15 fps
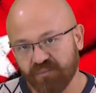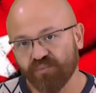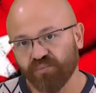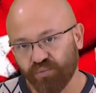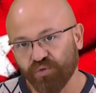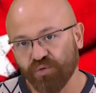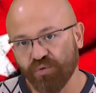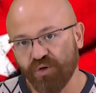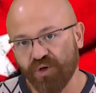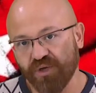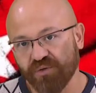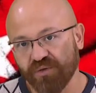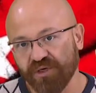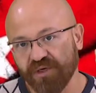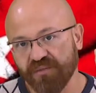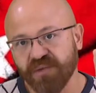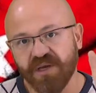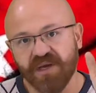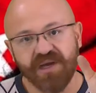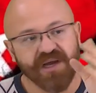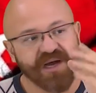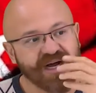Bunu böyle görelim.
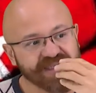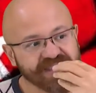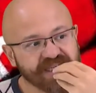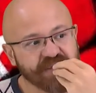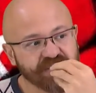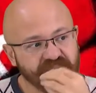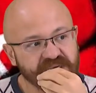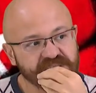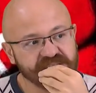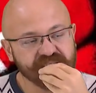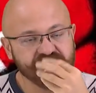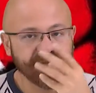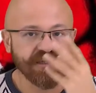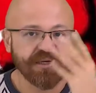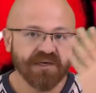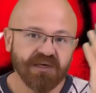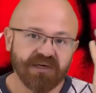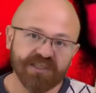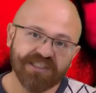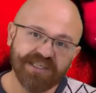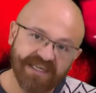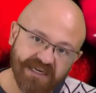Azerbaycan'ın
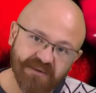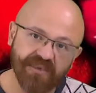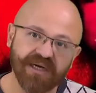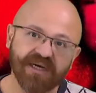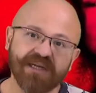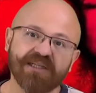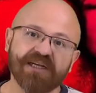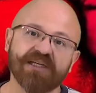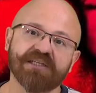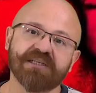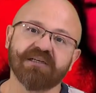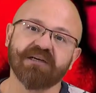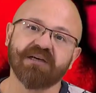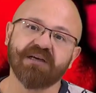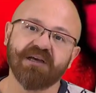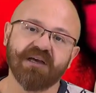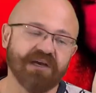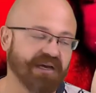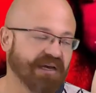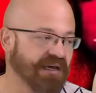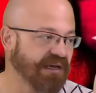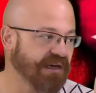Kırım'a kadar,
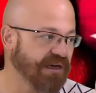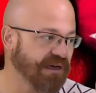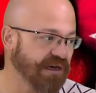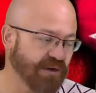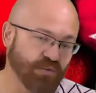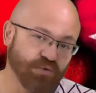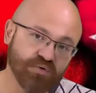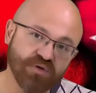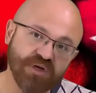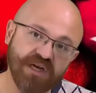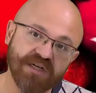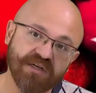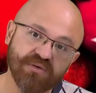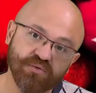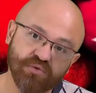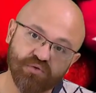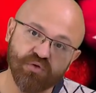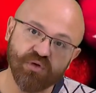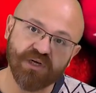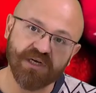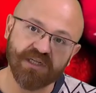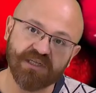e, Ukrayna'nın
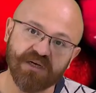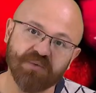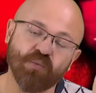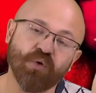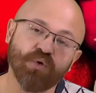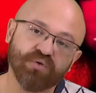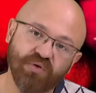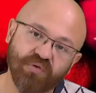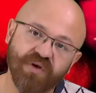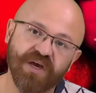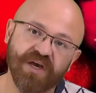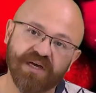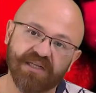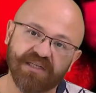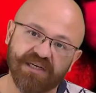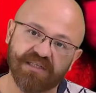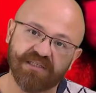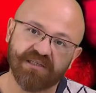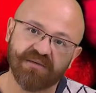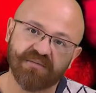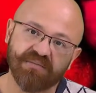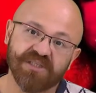ucuna kadar, Moldova'ya
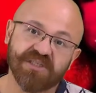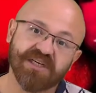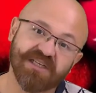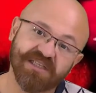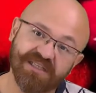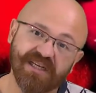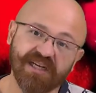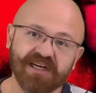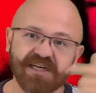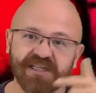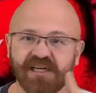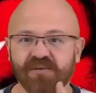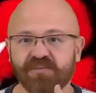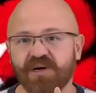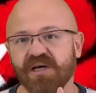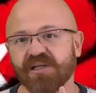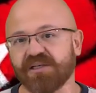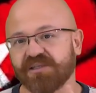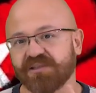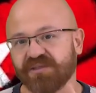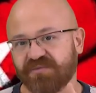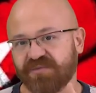kadar, Macaristan'a kadar
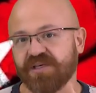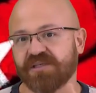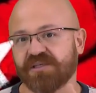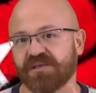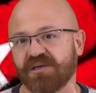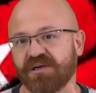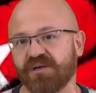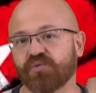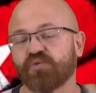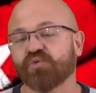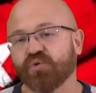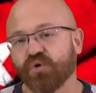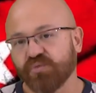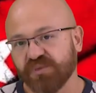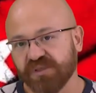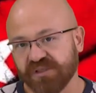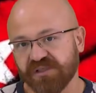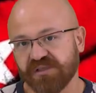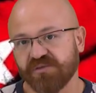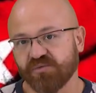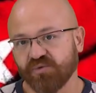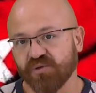bağları var. Türk
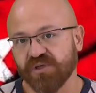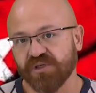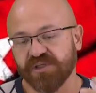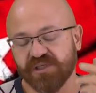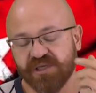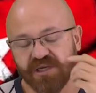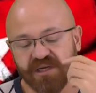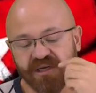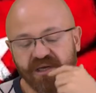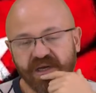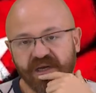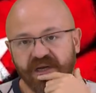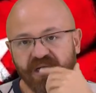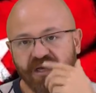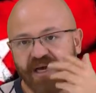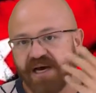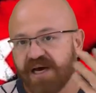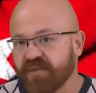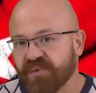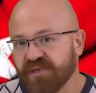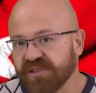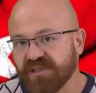olması dolayısıyla.
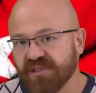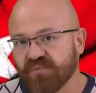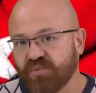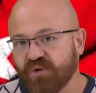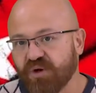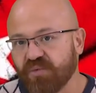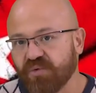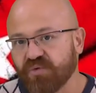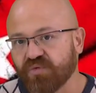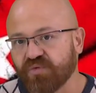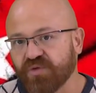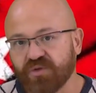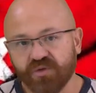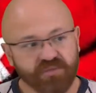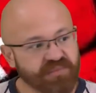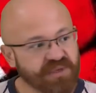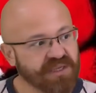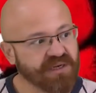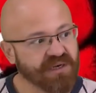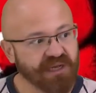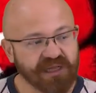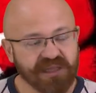Ermenistan'ın böyle bir kuvveti yok.
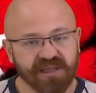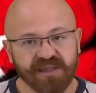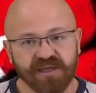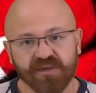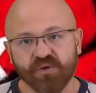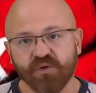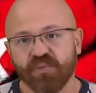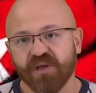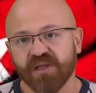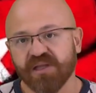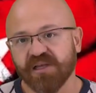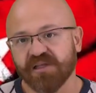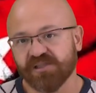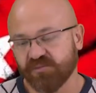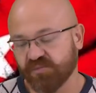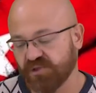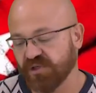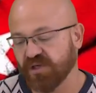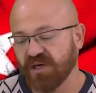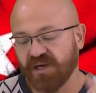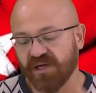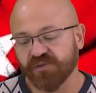Belirli alanlarda
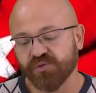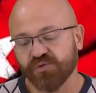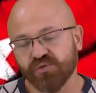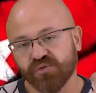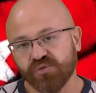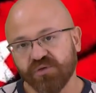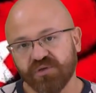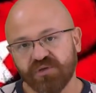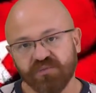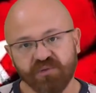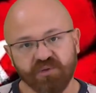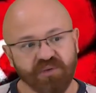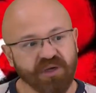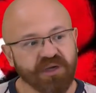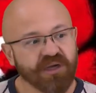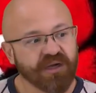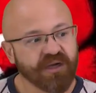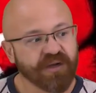öbekleşmiş az önce söylediğim gibi